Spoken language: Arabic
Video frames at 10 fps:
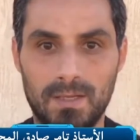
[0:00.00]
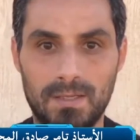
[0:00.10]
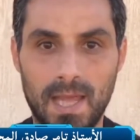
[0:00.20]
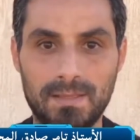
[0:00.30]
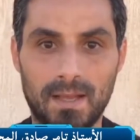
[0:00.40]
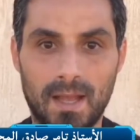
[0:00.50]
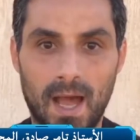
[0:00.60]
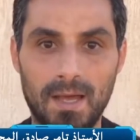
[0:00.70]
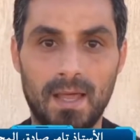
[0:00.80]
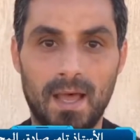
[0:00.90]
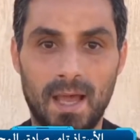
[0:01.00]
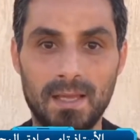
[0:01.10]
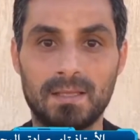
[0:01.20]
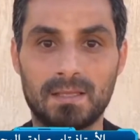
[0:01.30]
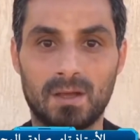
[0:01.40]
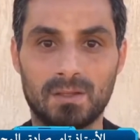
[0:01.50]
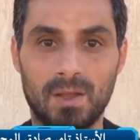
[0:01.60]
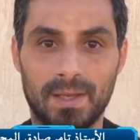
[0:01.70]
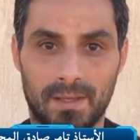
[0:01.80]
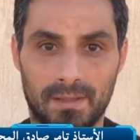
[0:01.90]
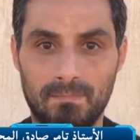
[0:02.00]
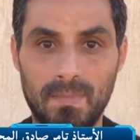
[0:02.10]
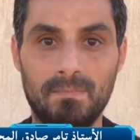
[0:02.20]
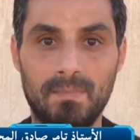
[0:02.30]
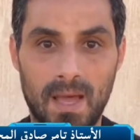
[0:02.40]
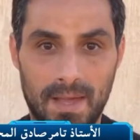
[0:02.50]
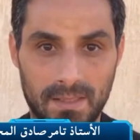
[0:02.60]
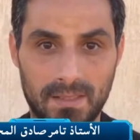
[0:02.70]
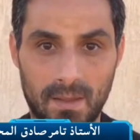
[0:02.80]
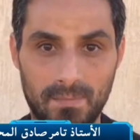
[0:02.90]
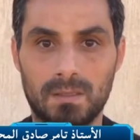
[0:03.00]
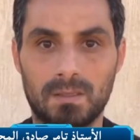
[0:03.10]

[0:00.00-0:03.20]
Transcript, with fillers: نتج عنها عدة قضايا مما رتب